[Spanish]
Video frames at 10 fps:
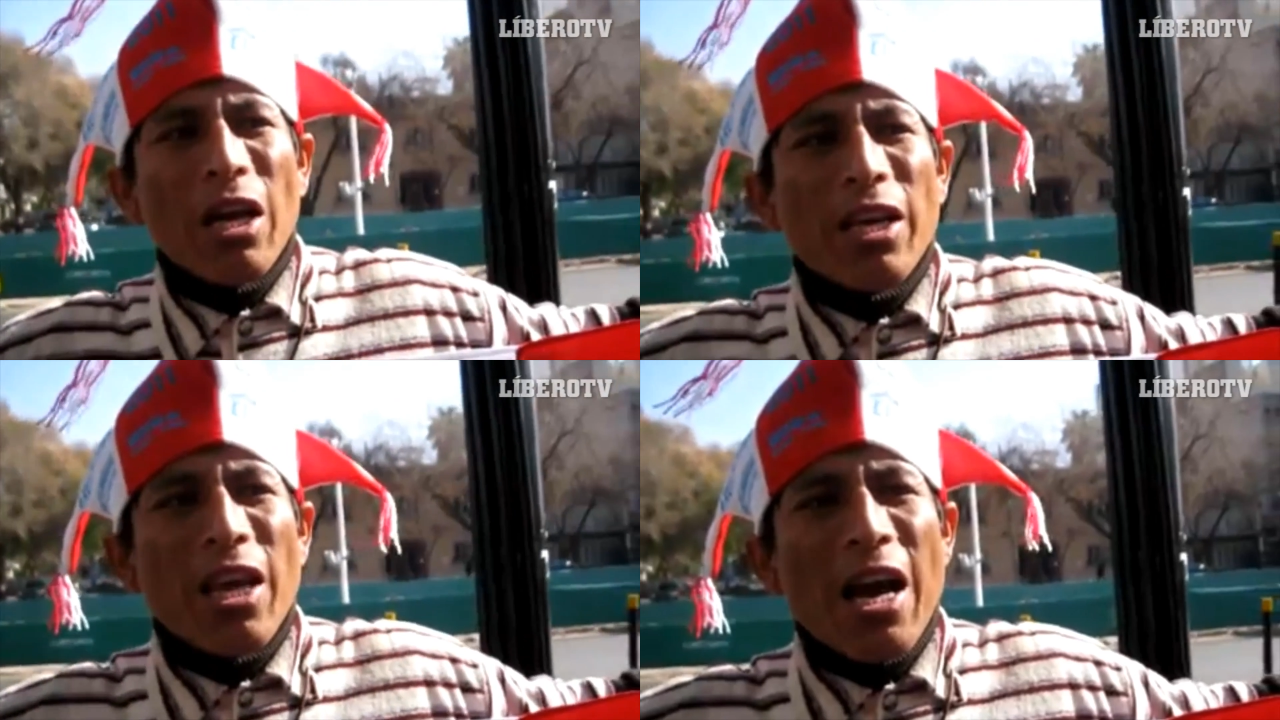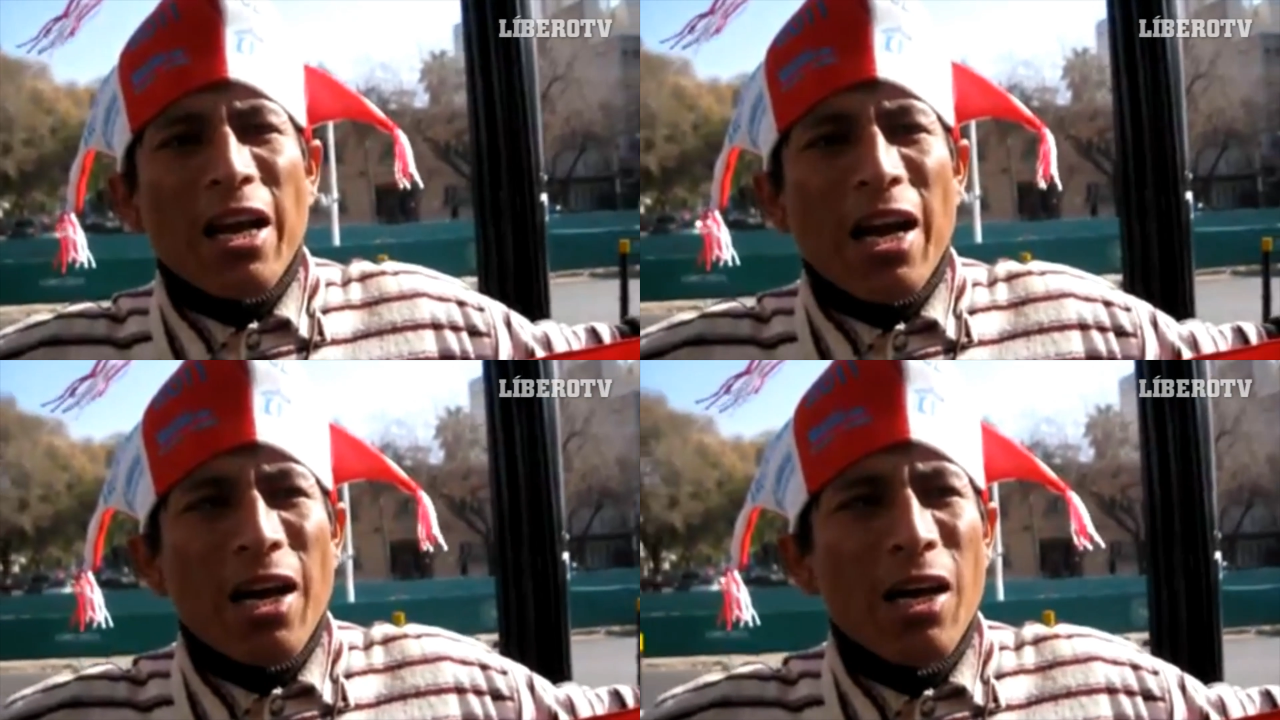
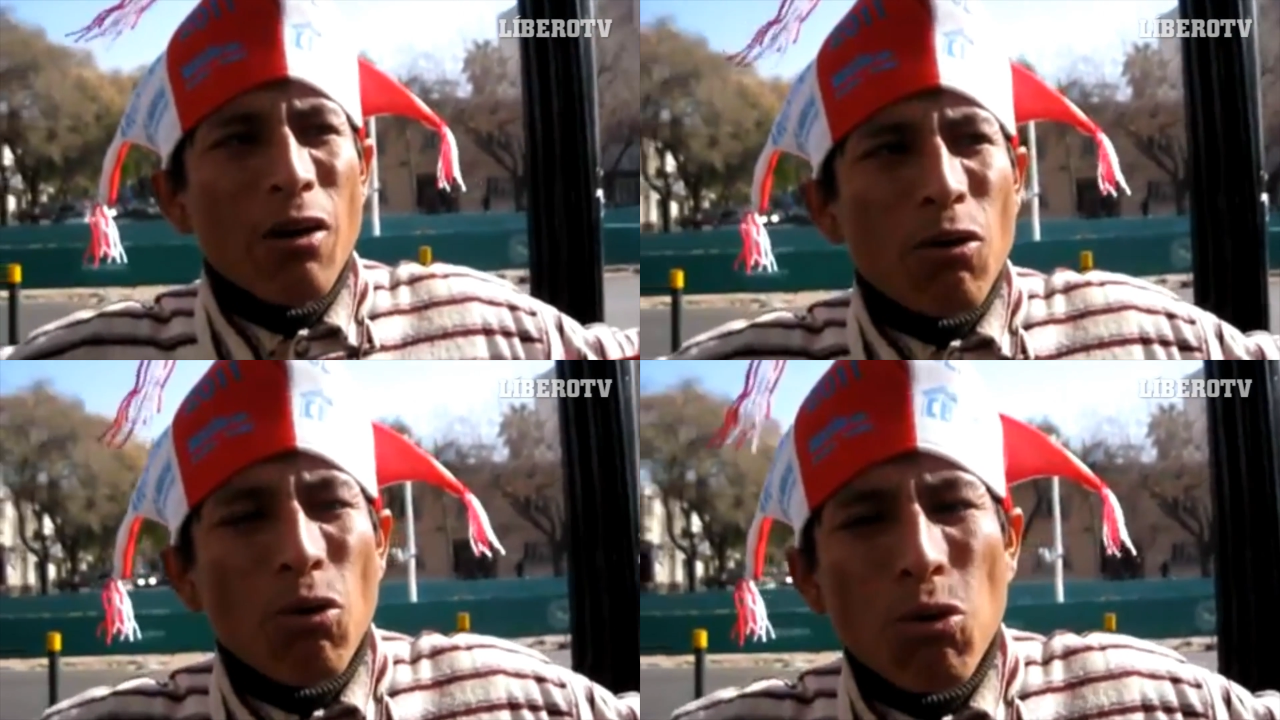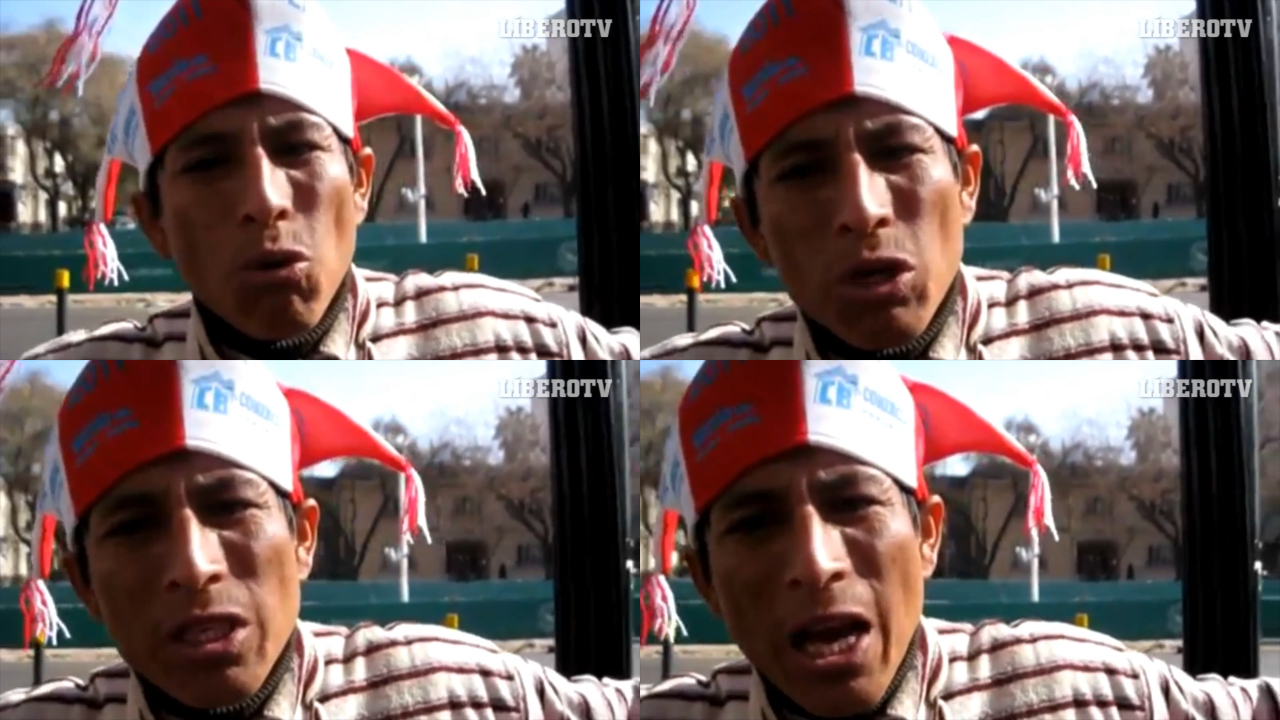Quiaca,
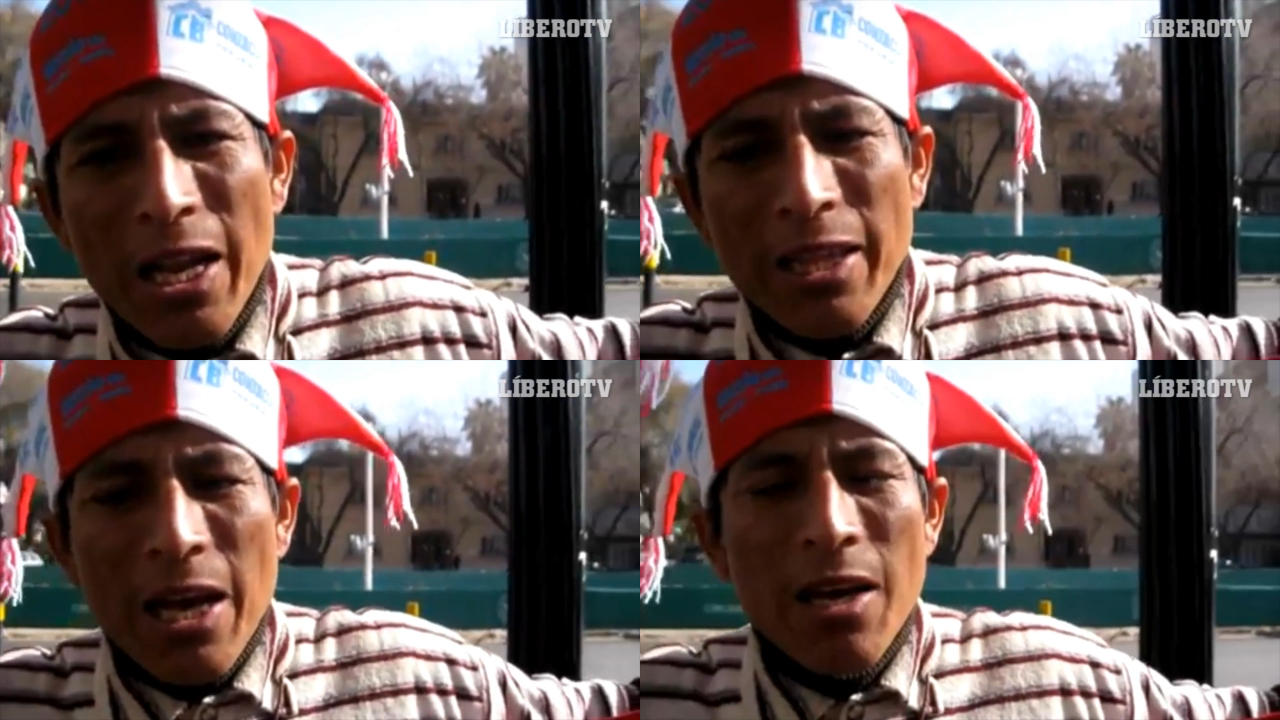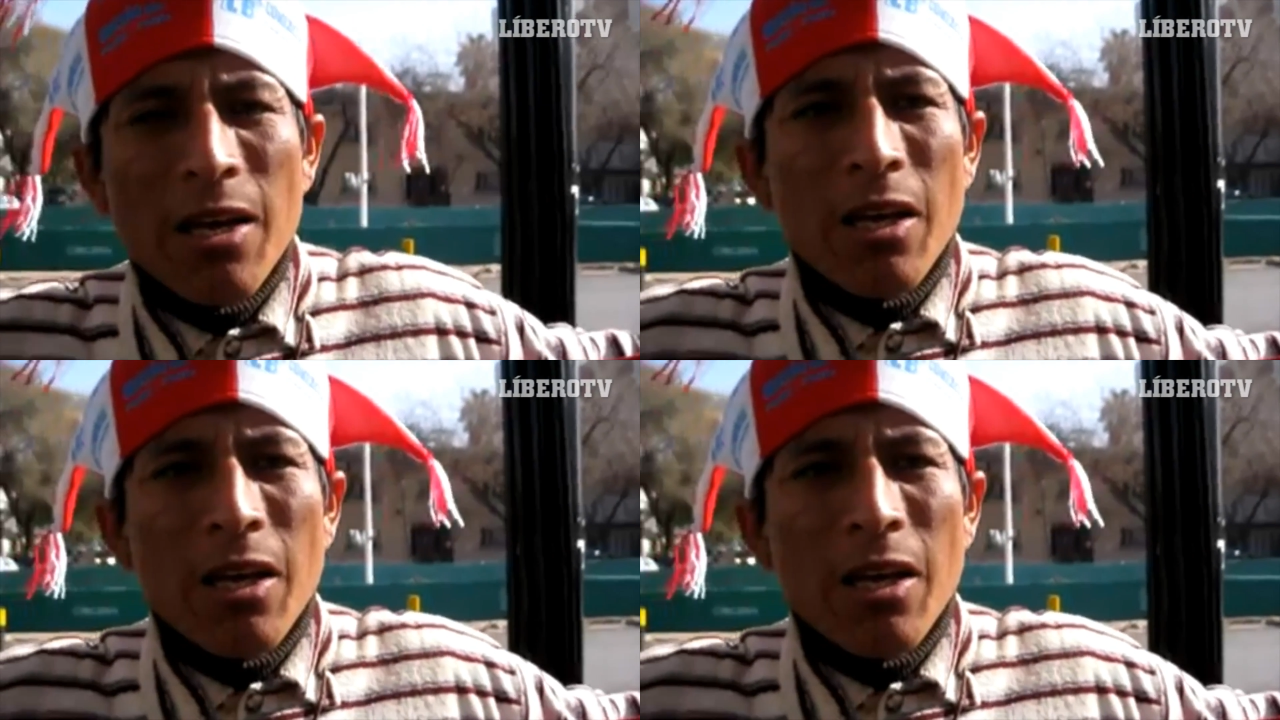Jujuy, Salta,